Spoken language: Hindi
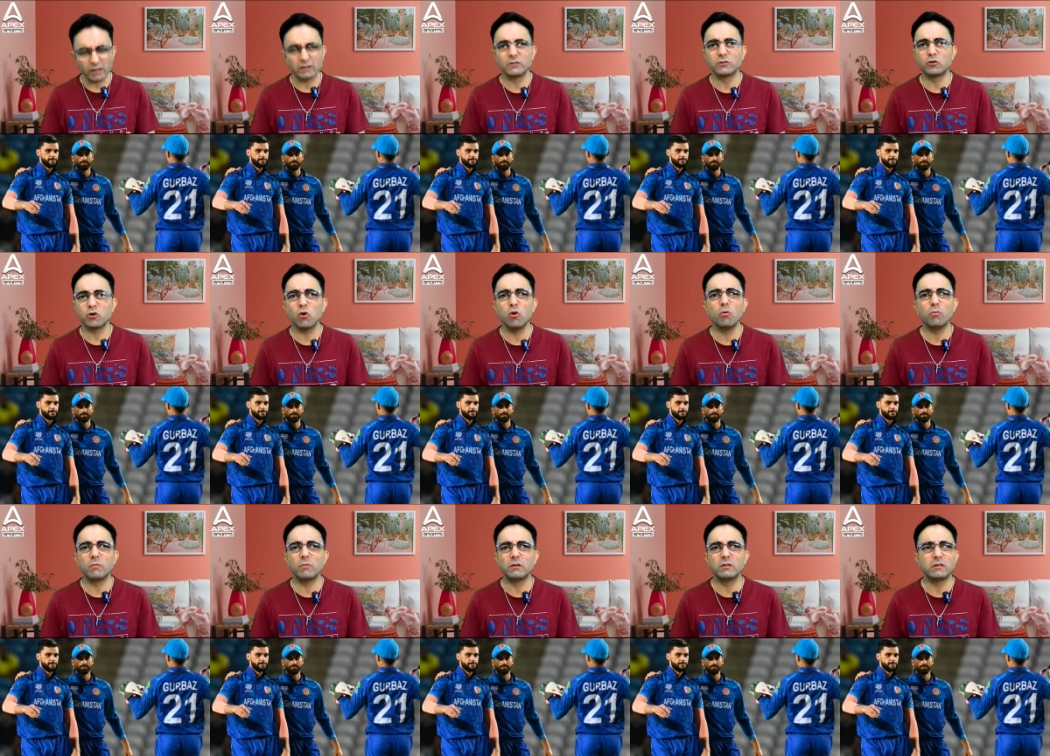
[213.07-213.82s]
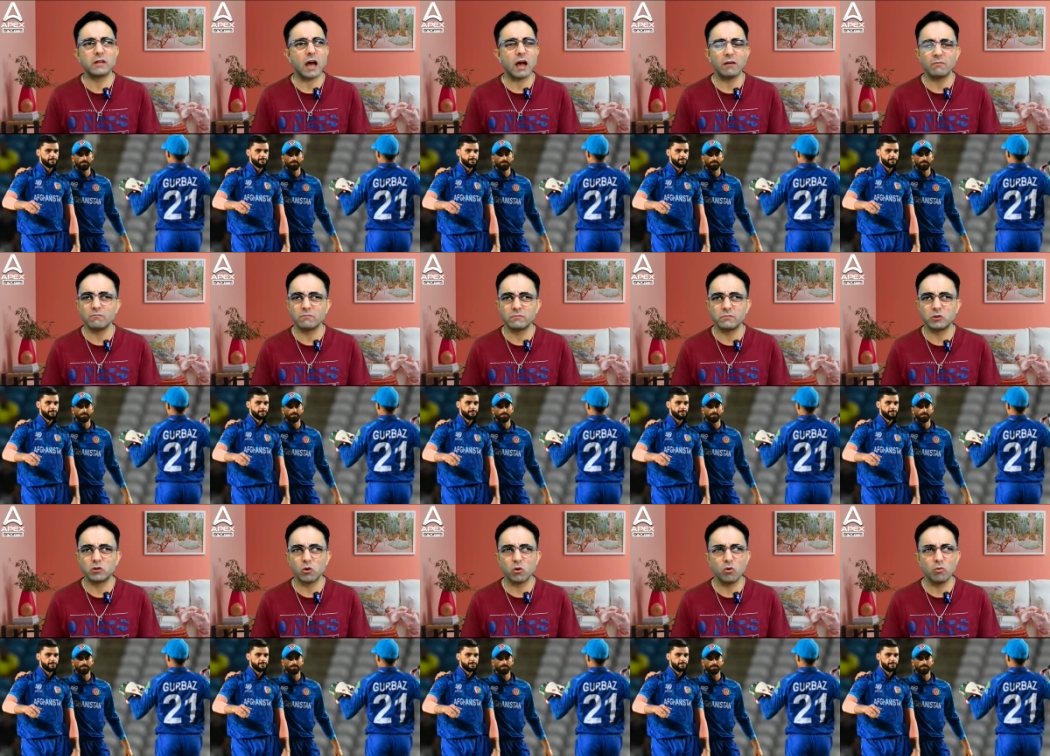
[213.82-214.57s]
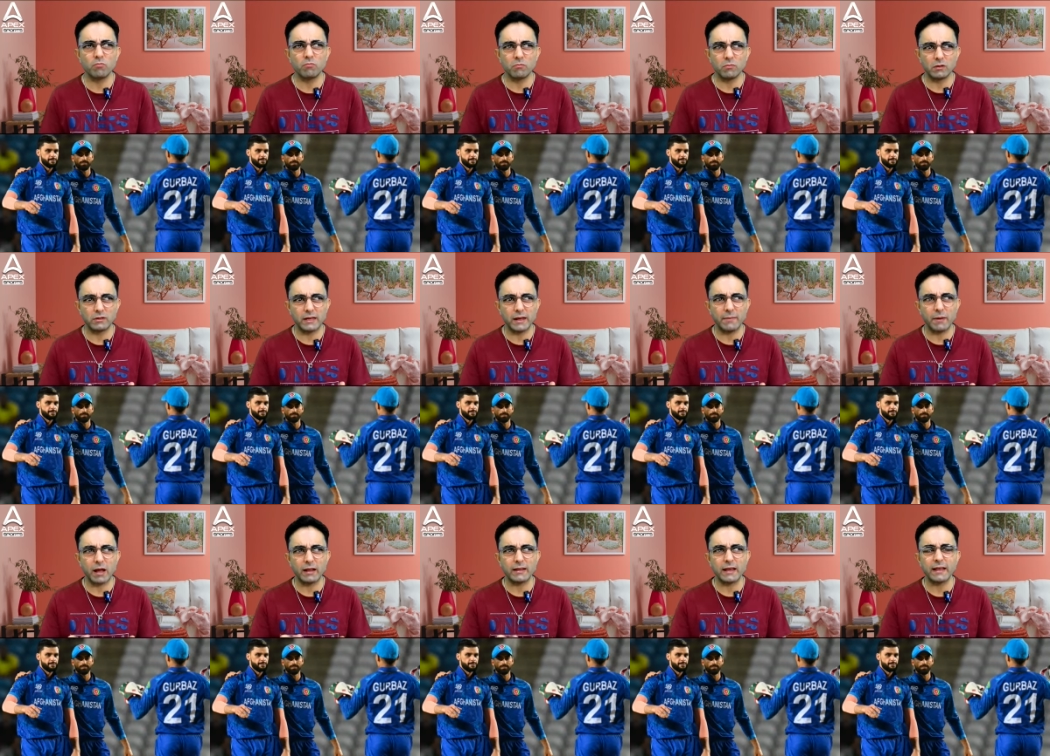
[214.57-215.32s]
जो जो
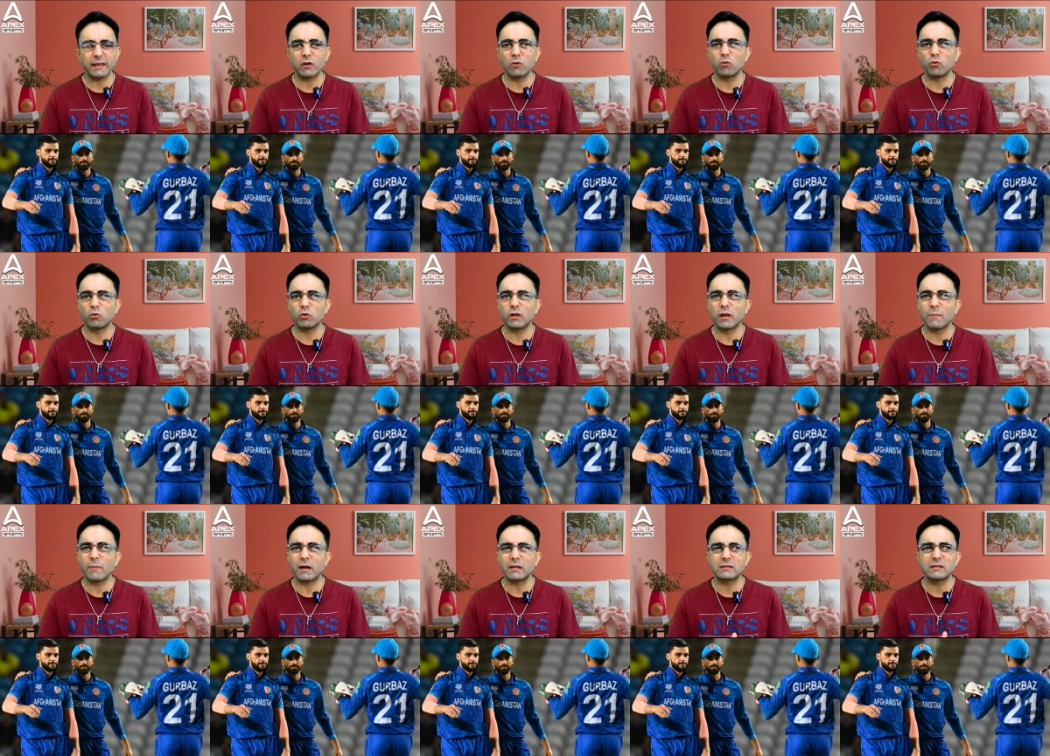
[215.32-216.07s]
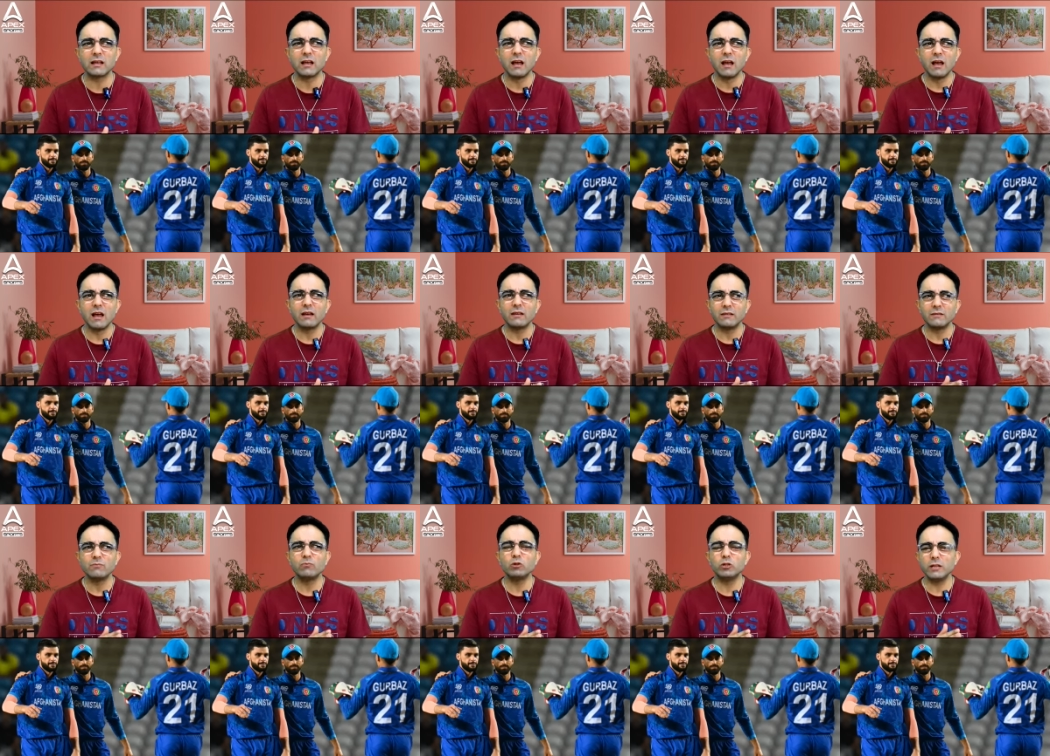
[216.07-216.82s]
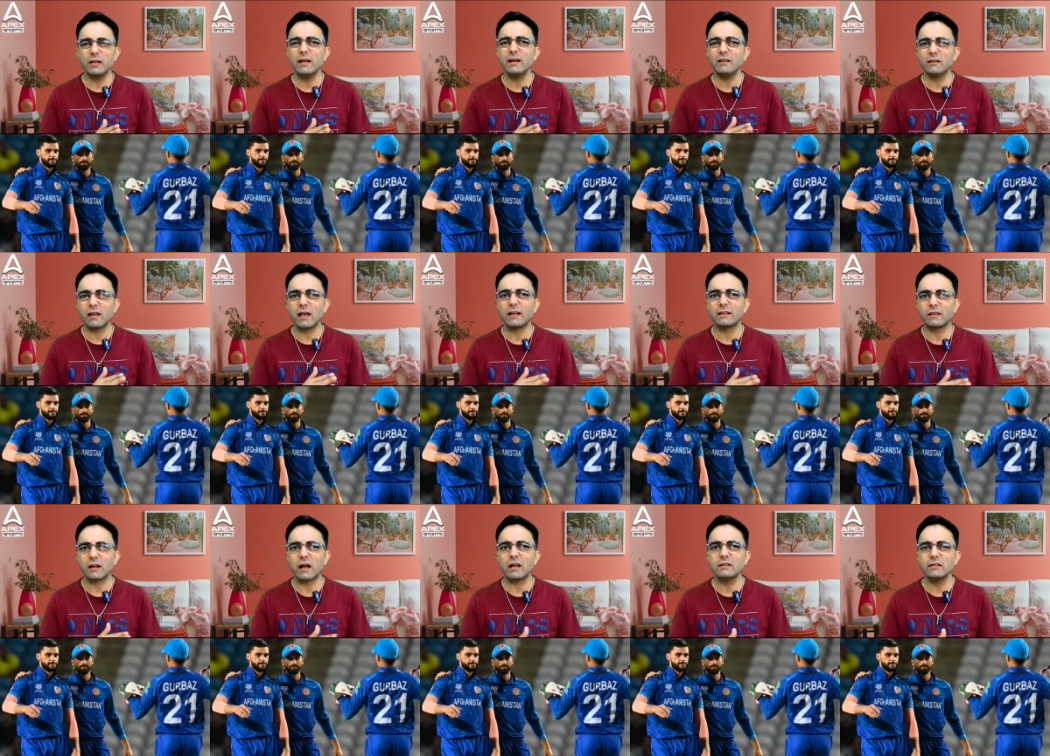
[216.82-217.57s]
ये बात है कि उनके पास मुझे ना
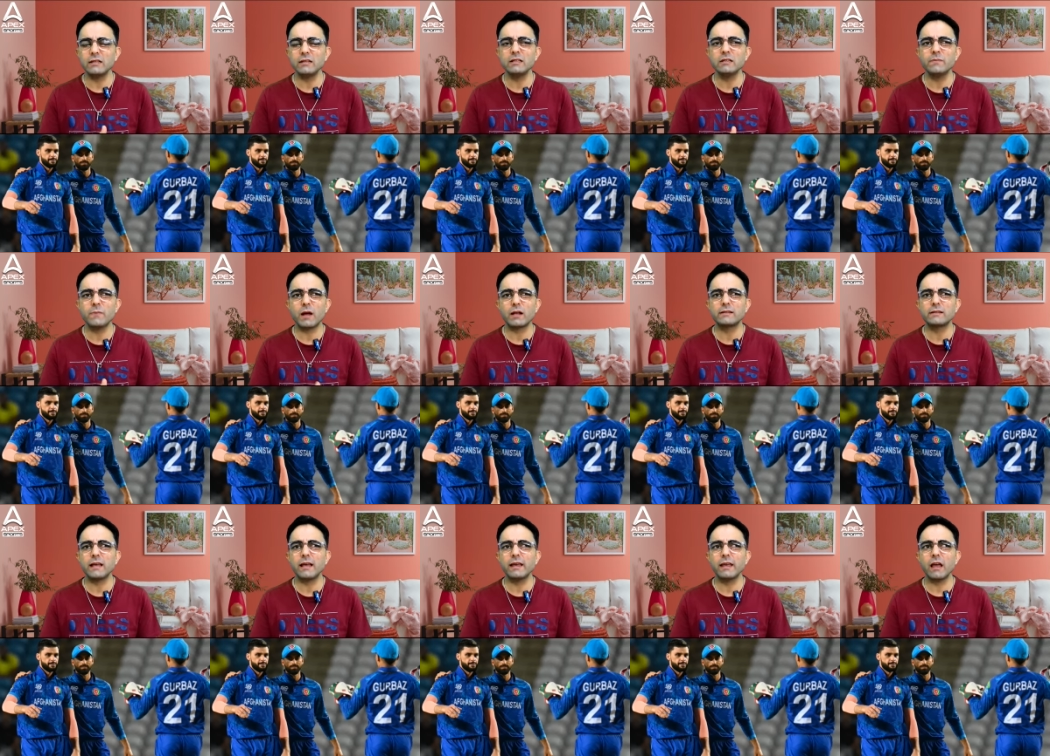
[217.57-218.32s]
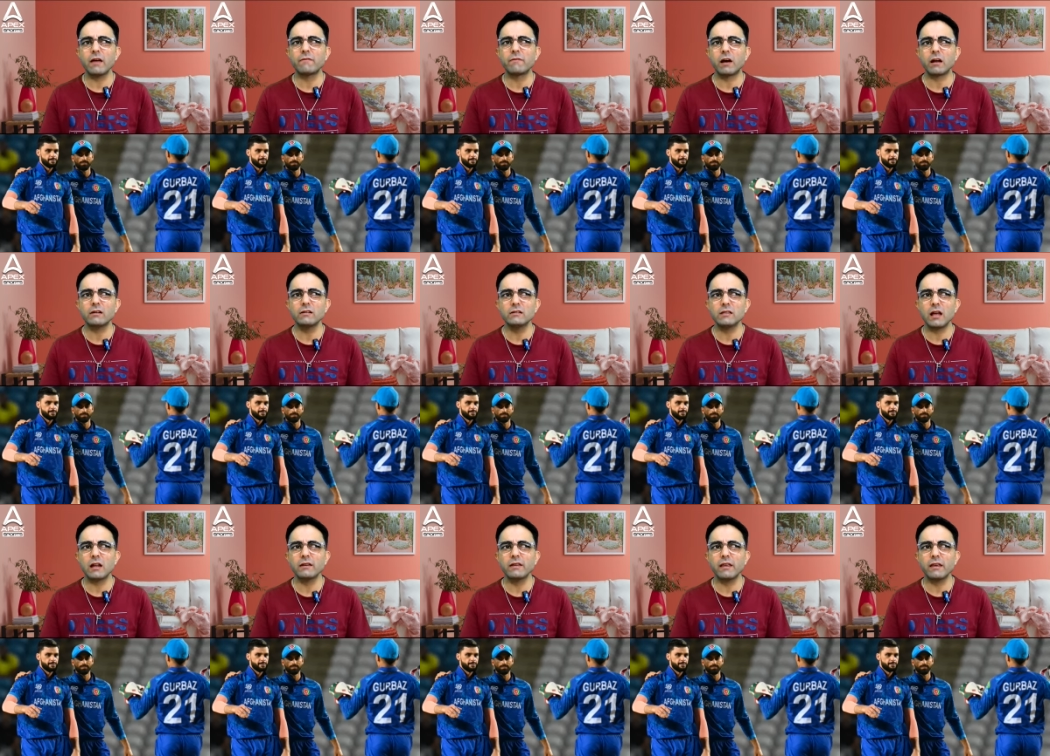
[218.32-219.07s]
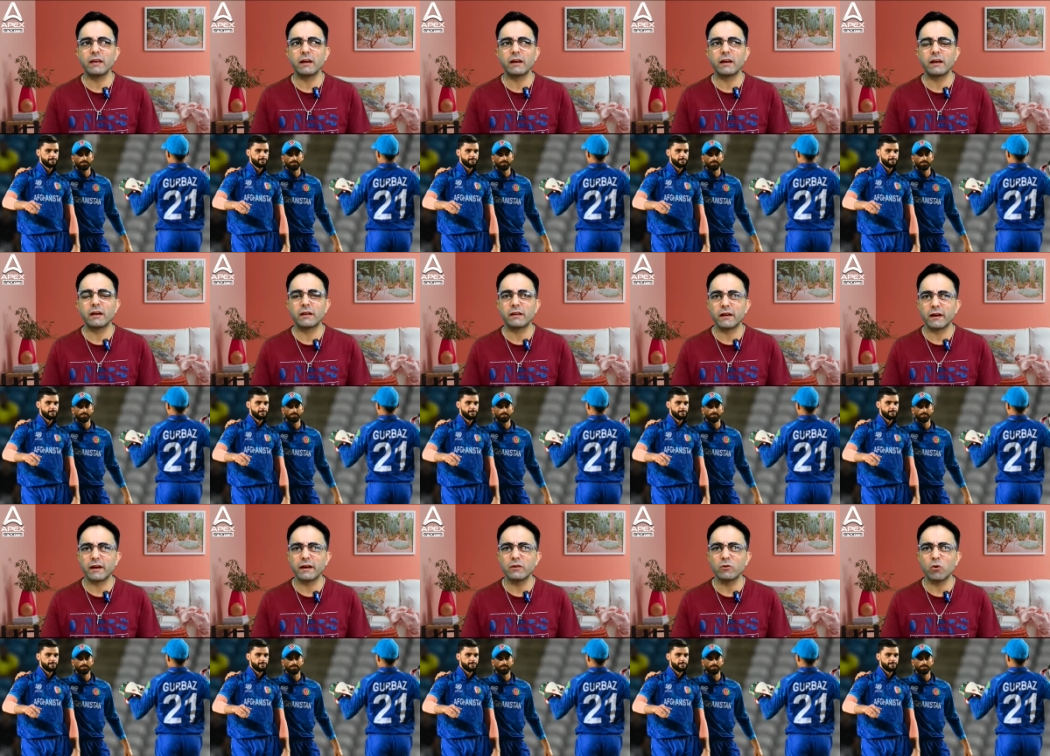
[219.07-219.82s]
एतराज़ इस बात से है कि अफ़गानिस्तान की
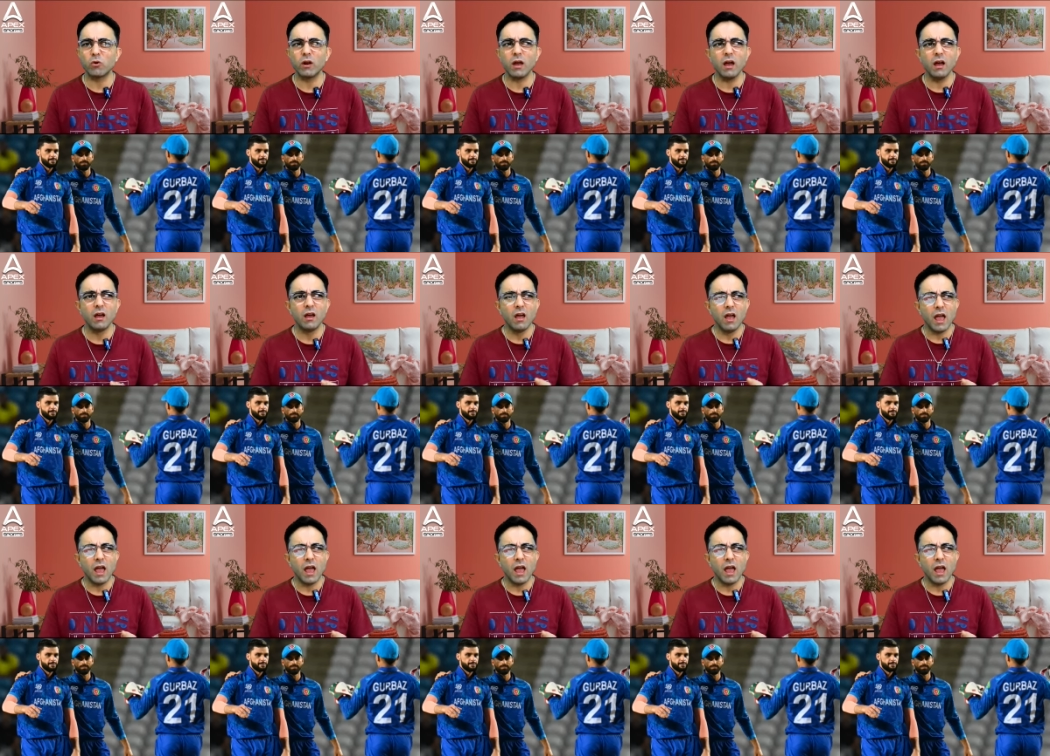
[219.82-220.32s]
क्रिकेट को ना